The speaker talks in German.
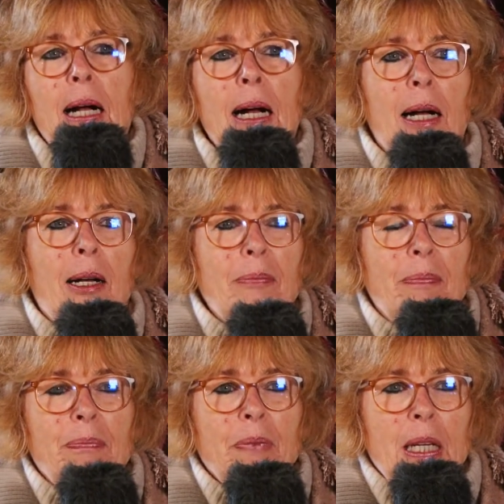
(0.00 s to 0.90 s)

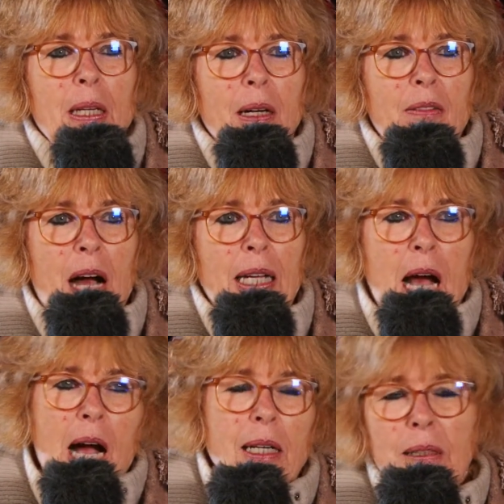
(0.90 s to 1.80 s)
ähm, war
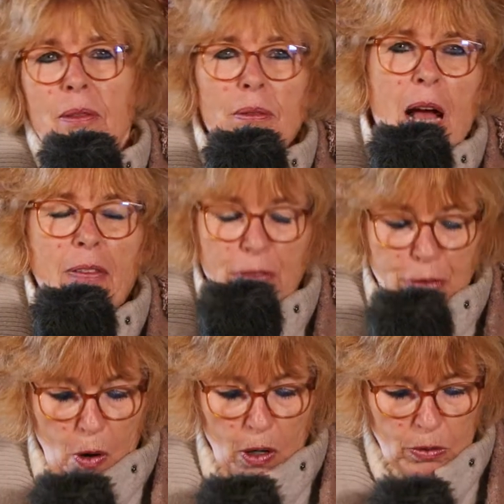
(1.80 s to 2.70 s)
ja nach wie
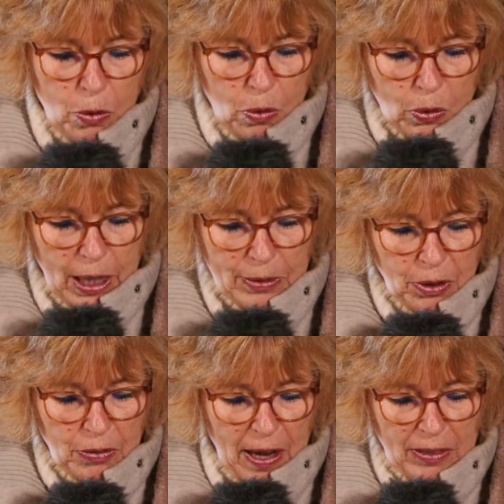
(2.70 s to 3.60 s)
vor Corona
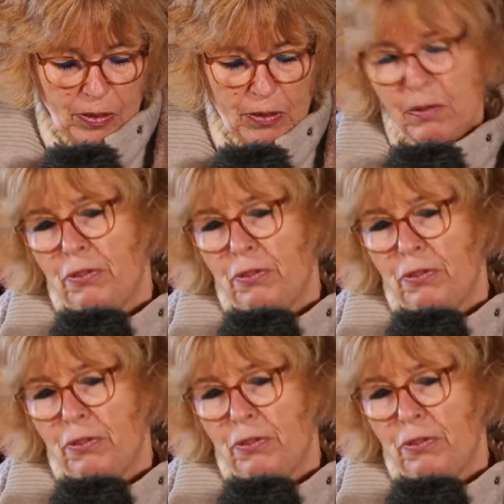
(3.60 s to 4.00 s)
durchwachsen.